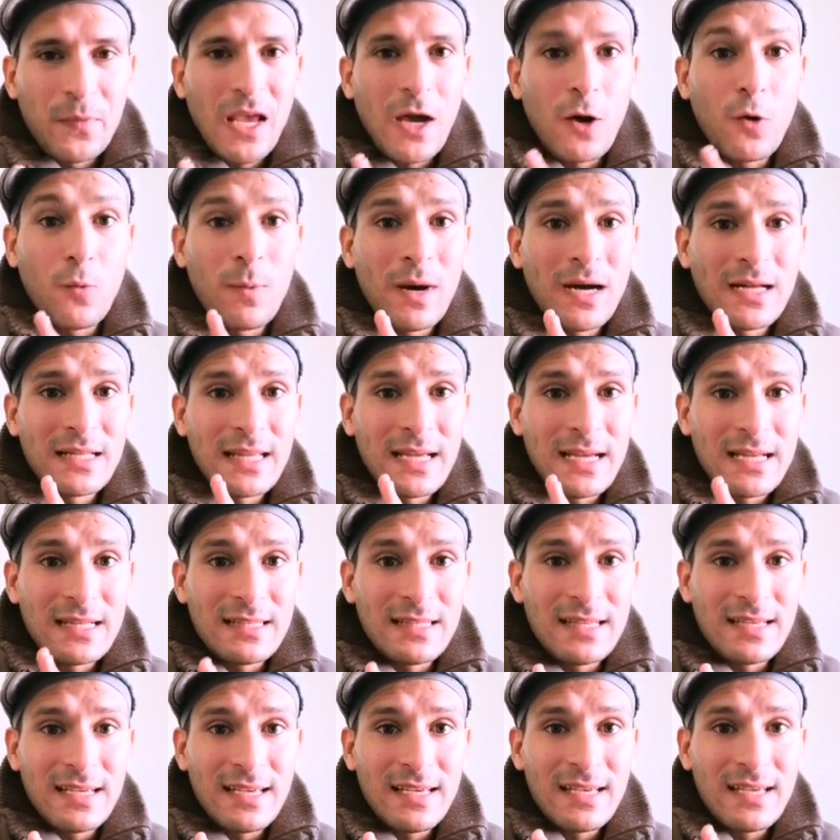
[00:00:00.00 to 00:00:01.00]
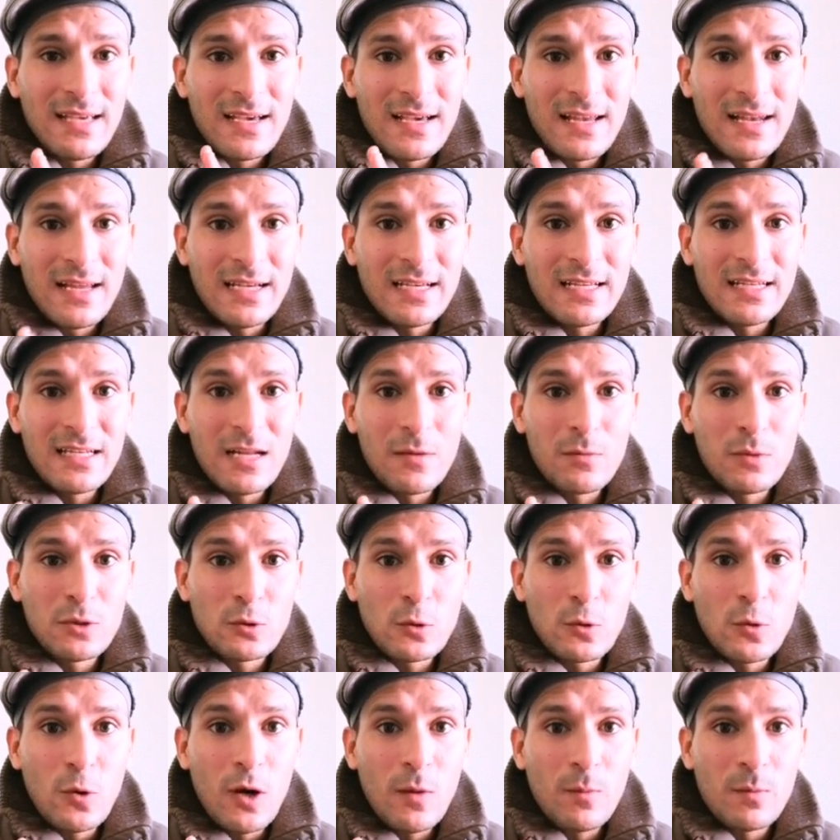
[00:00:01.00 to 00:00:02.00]
او بعد قد ايه الحنه
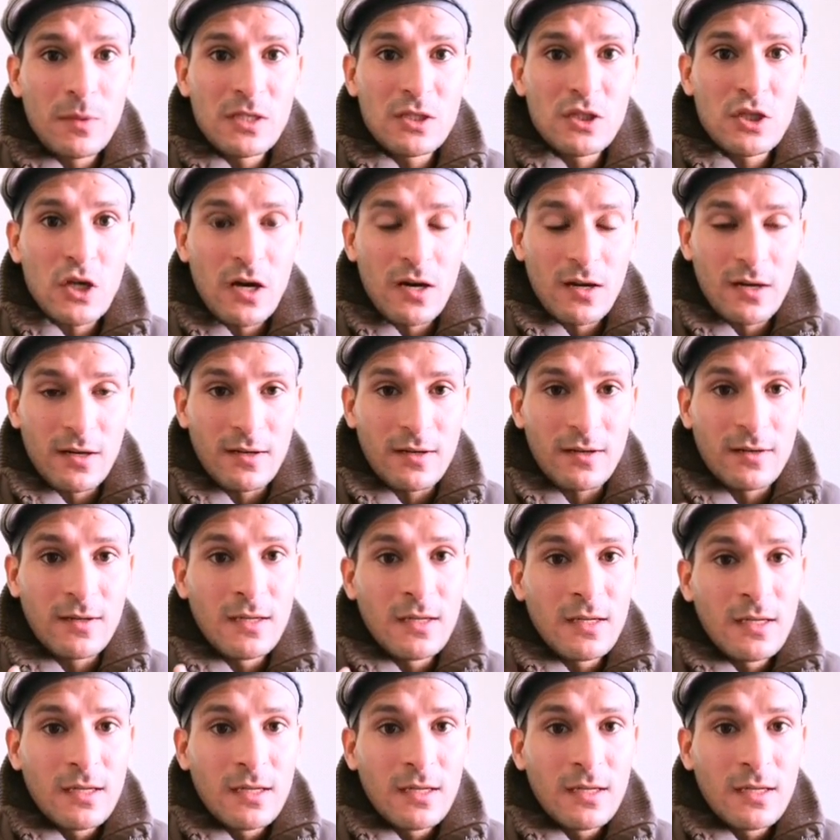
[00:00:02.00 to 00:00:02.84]
بتروح من شعرنا